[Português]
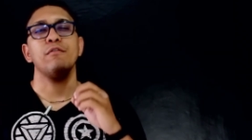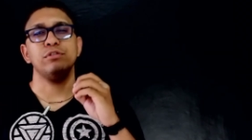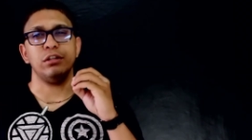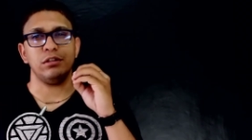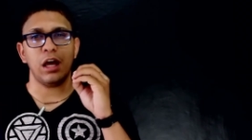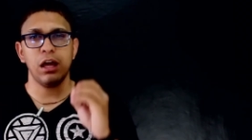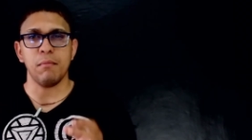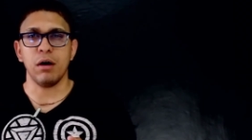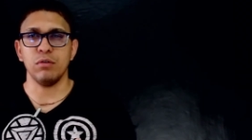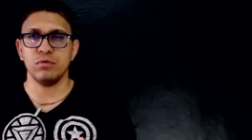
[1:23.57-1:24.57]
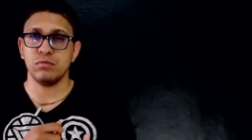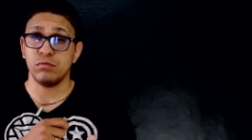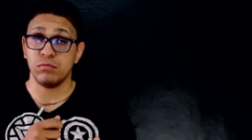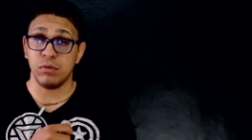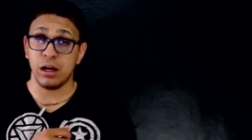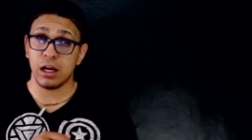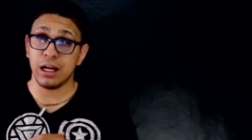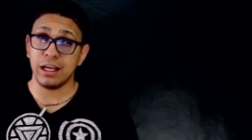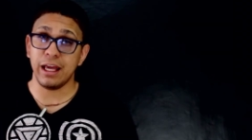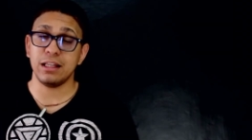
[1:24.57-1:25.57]
você tem em mãos um, uma
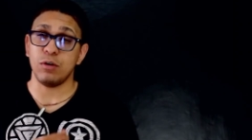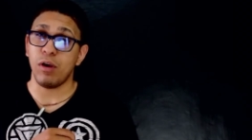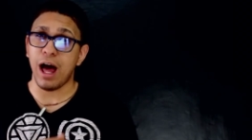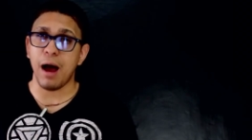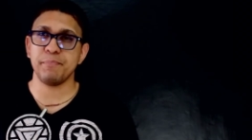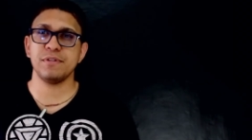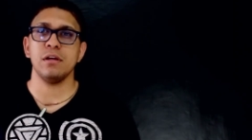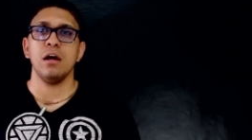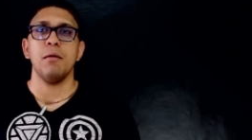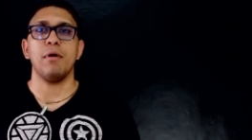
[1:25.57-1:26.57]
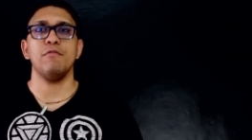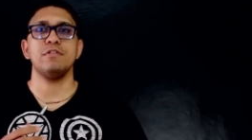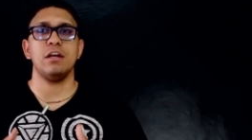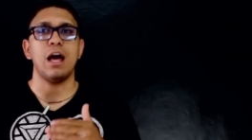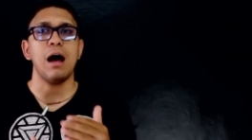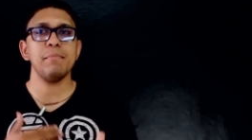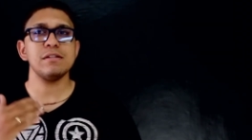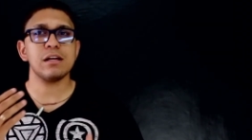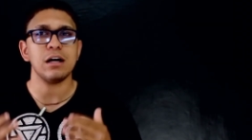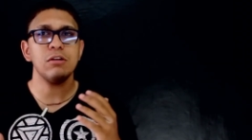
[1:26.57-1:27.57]
caneta, um lápis, para você ir
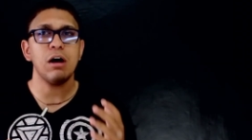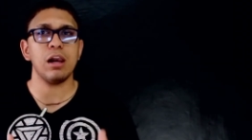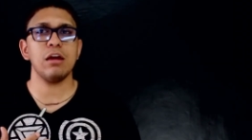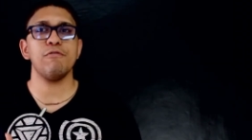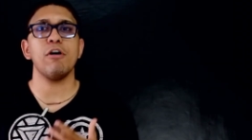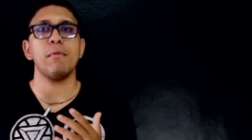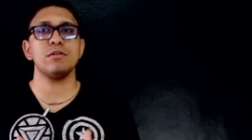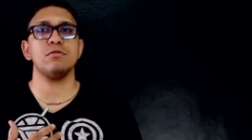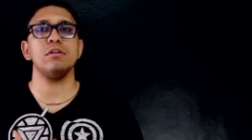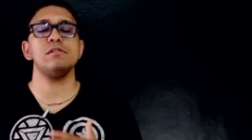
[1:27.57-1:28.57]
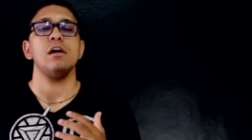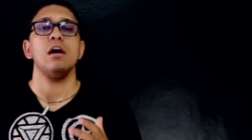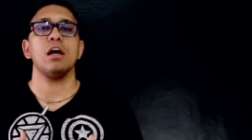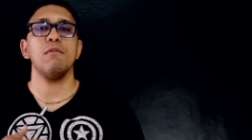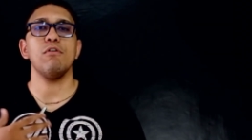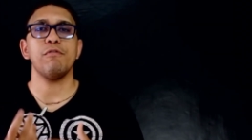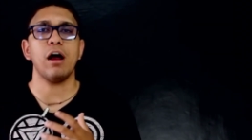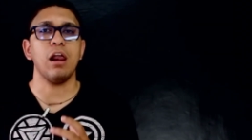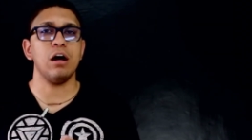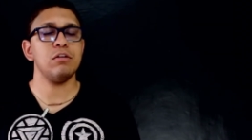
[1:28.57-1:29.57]
rabiscando ali informações que eu vou
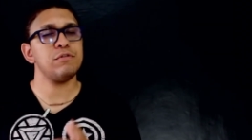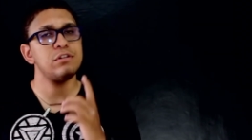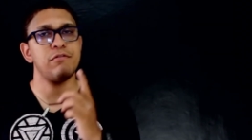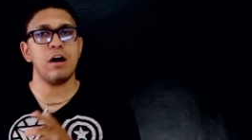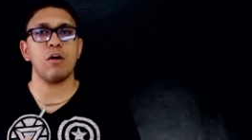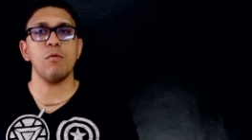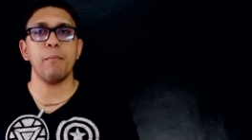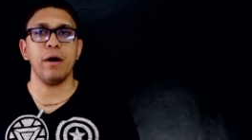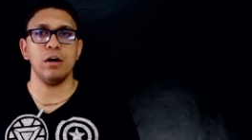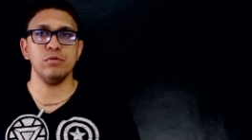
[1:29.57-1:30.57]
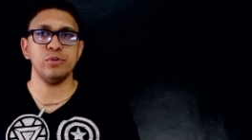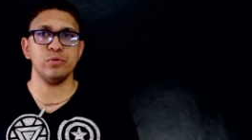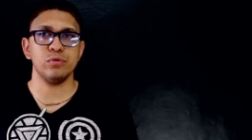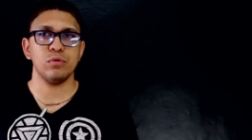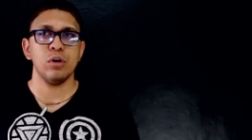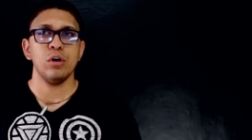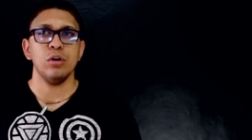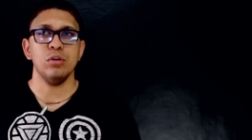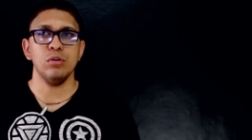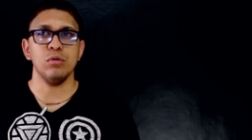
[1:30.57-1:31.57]
falando e você vai acompanhando junto
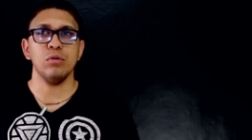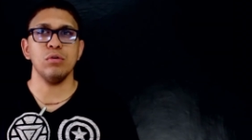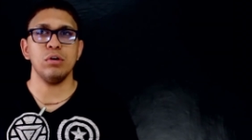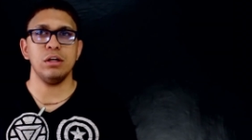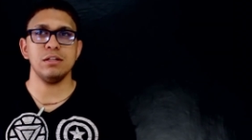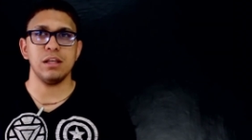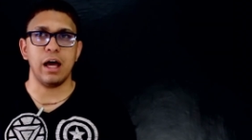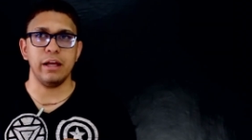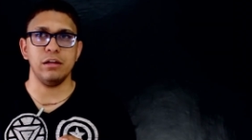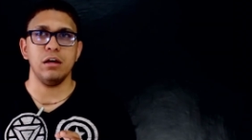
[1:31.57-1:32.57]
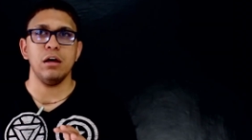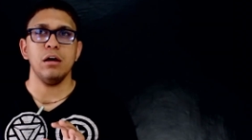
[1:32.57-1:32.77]
no slide.